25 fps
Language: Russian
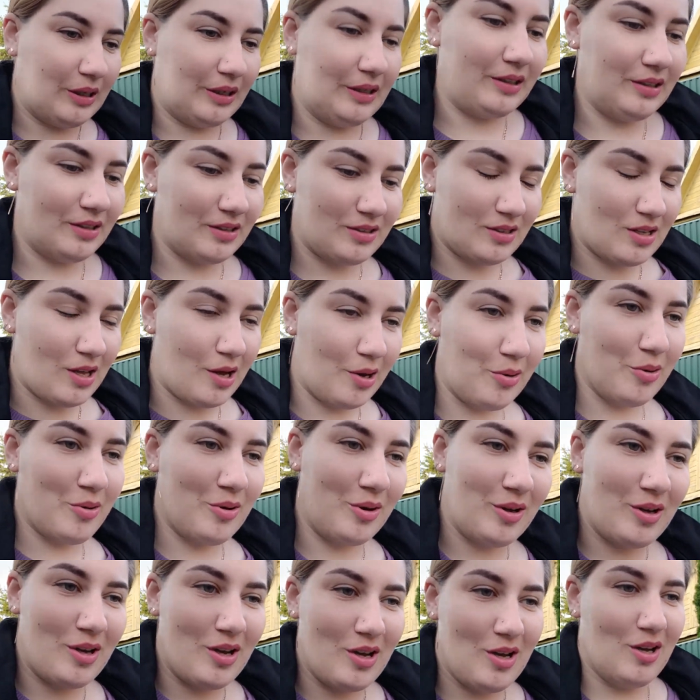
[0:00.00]
не знаю,
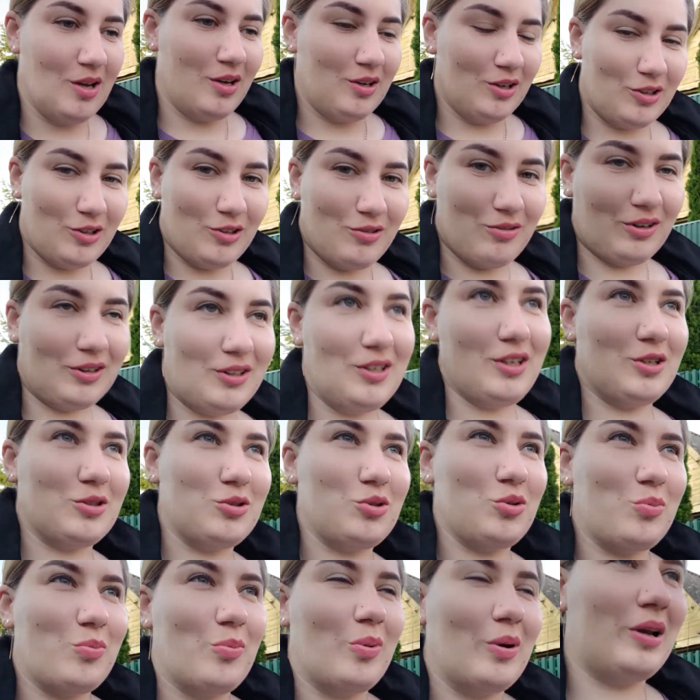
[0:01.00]
два дня
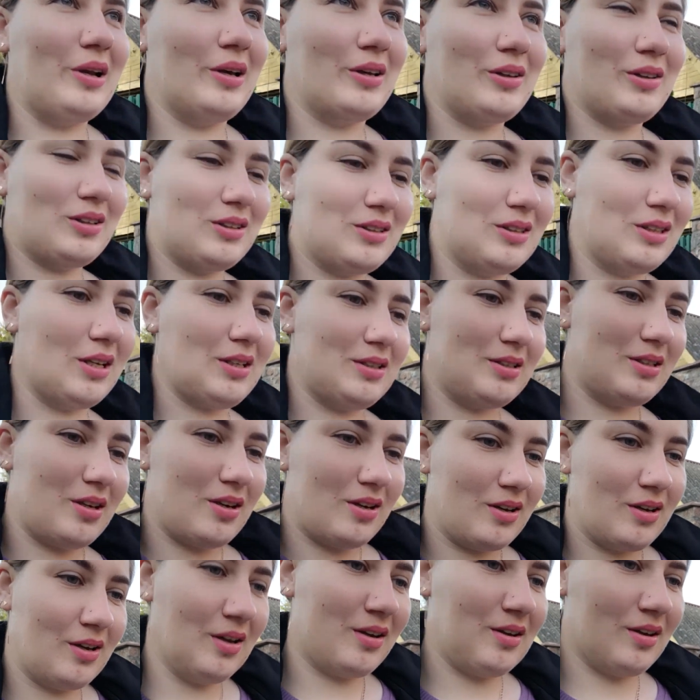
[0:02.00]
зуб болел, кстати.
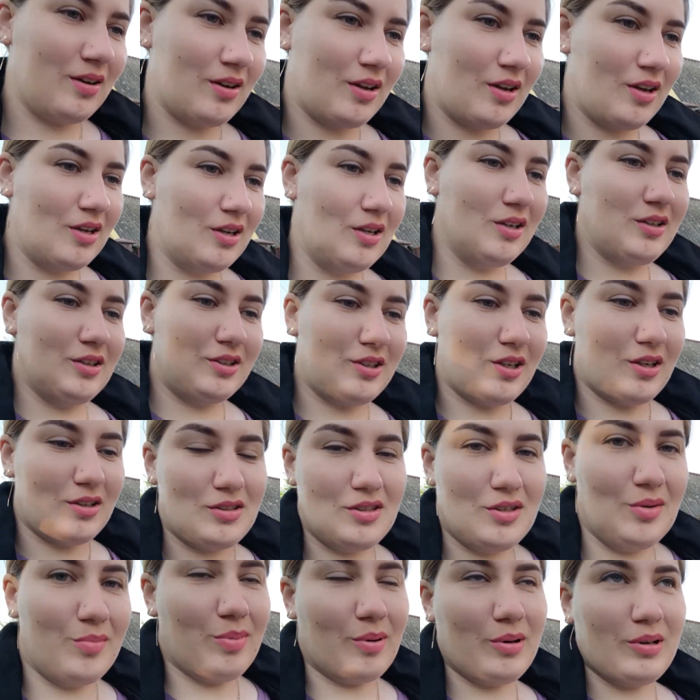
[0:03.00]
Сейчас
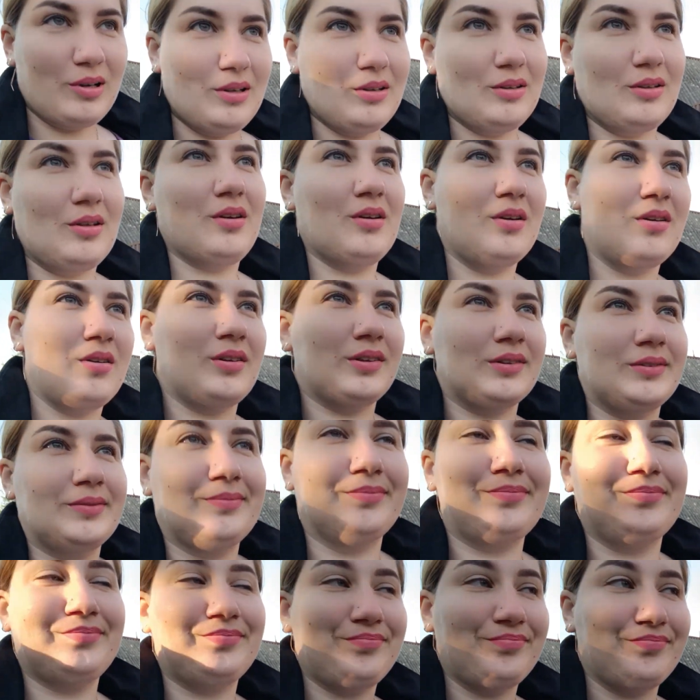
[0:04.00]
не болит.
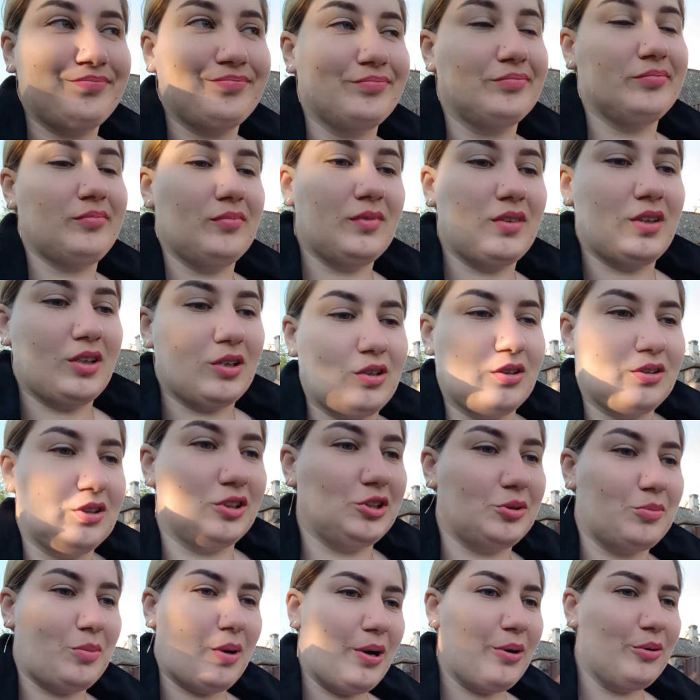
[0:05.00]

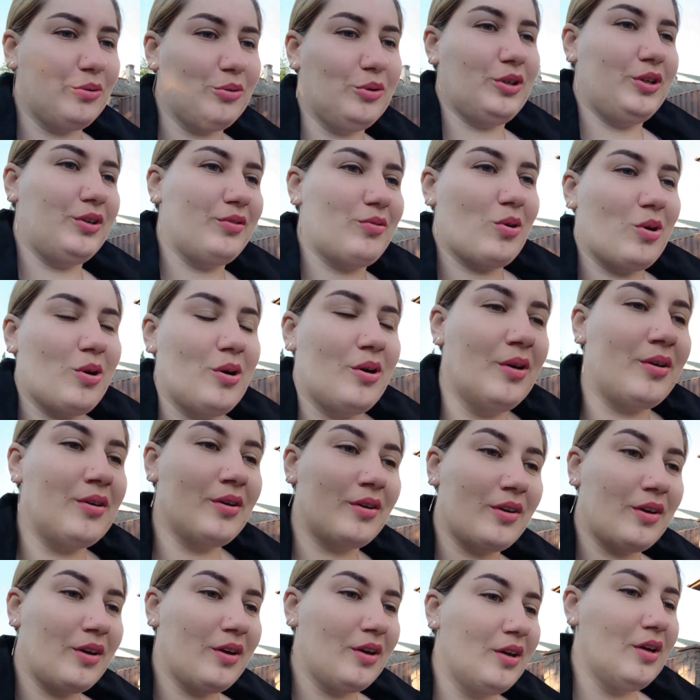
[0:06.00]
Нажимаю на него.
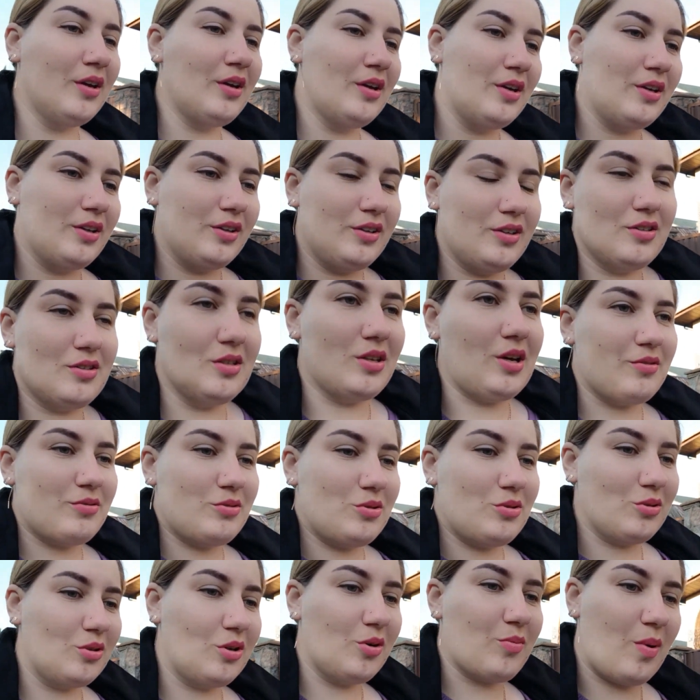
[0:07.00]
Не знаю,
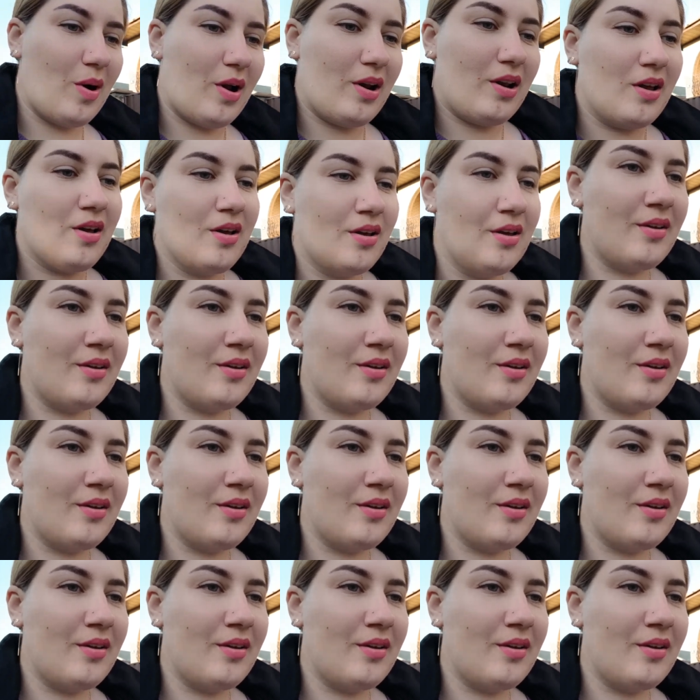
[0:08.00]
все нормально.